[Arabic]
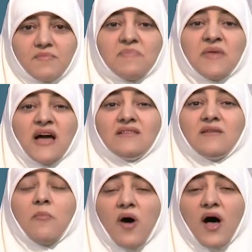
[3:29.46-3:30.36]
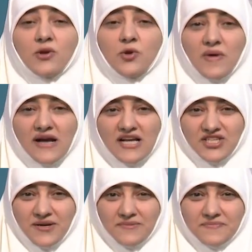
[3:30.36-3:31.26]
بيمنع الطماع انه يبقى
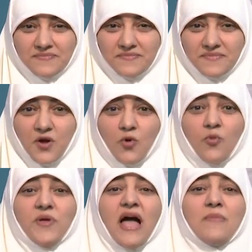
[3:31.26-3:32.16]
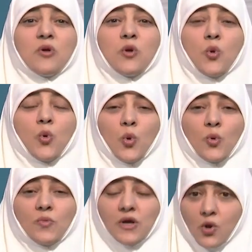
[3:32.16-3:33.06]
جشع وبيحمي
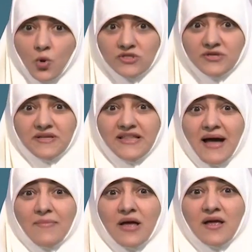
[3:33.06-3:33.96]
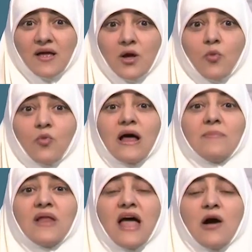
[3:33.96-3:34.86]
الحقوق الحقوق دي بتتحمى
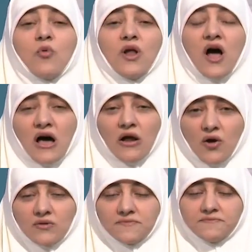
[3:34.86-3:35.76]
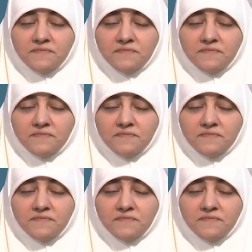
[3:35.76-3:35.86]
والاملاك والاعراض